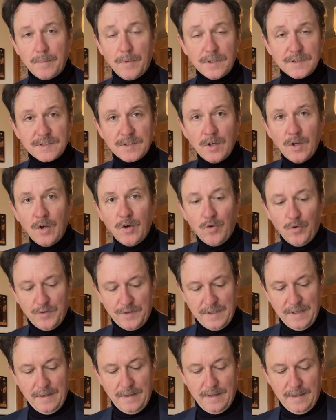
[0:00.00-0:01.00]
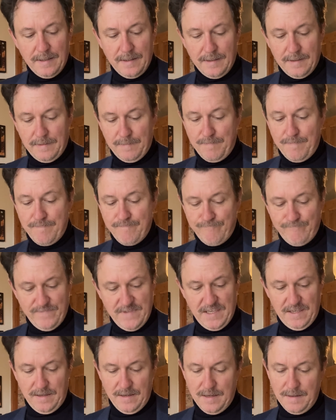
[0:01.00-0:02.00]
Moss und ähm,
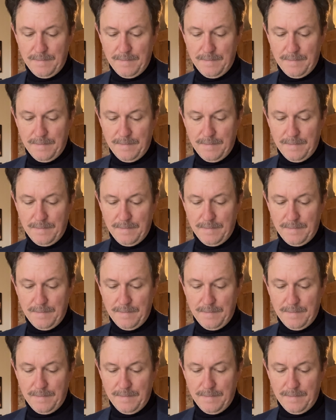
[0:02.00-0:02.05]
die